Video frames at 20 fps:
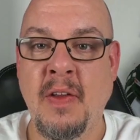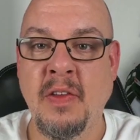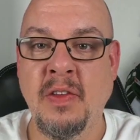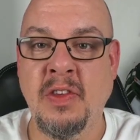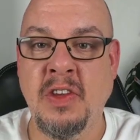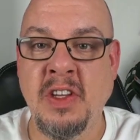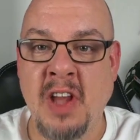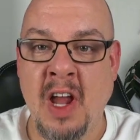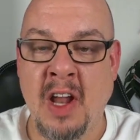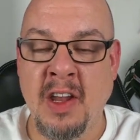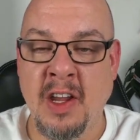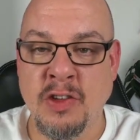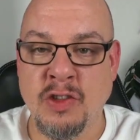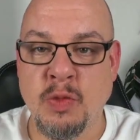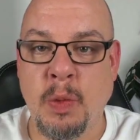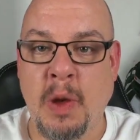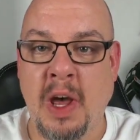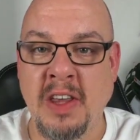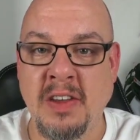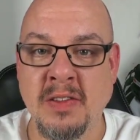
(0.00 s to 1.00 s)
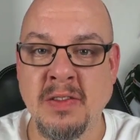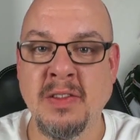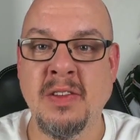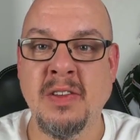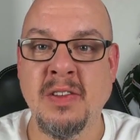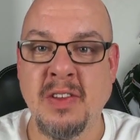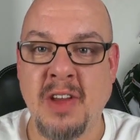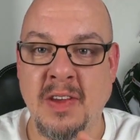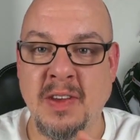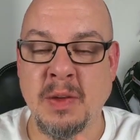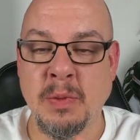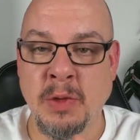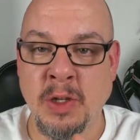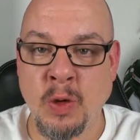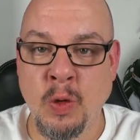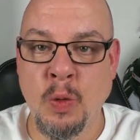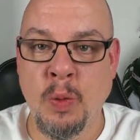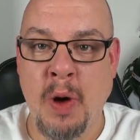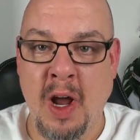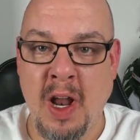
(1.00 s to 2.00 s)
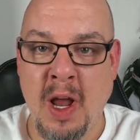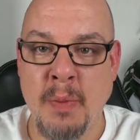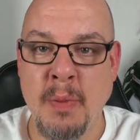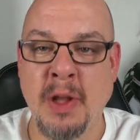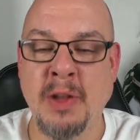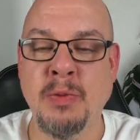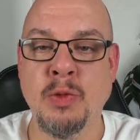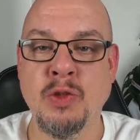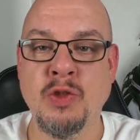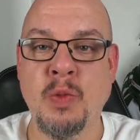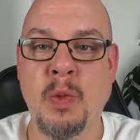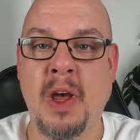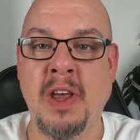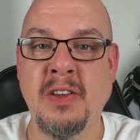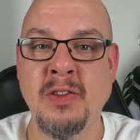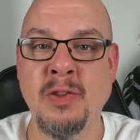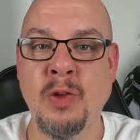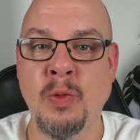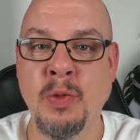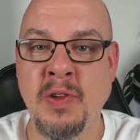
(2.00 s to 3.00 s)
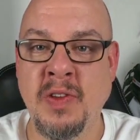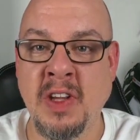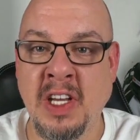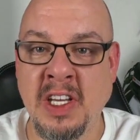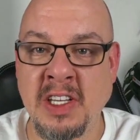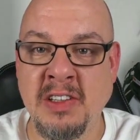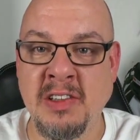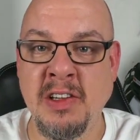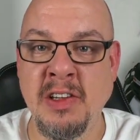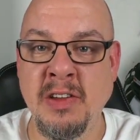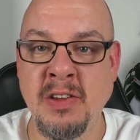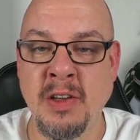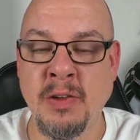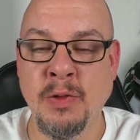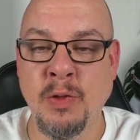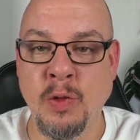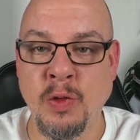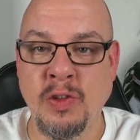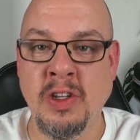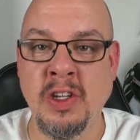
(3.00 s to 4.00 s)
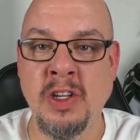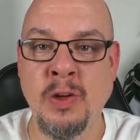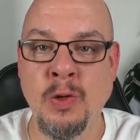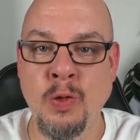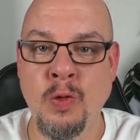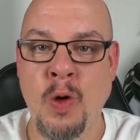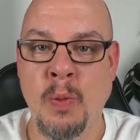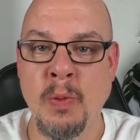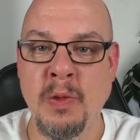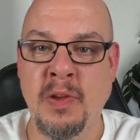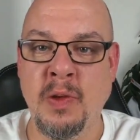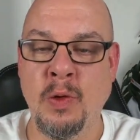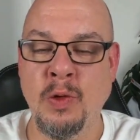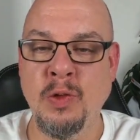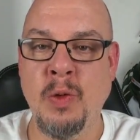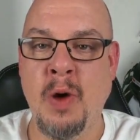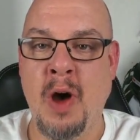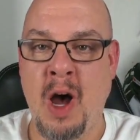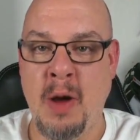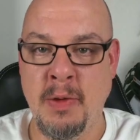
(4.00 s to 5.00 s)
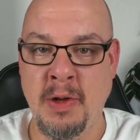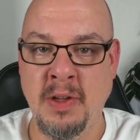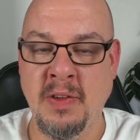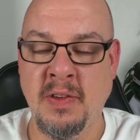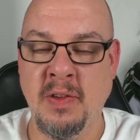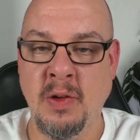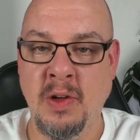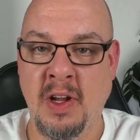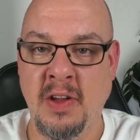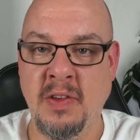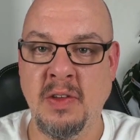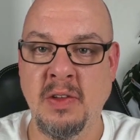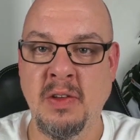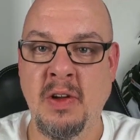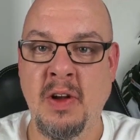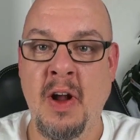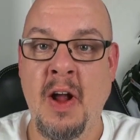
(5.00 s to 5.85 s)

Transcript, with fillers: die dann entsprechend das im EU-Parlament besprechen, um diese Richtlinie durch die EU-Kommission überarbeiten zu lassen.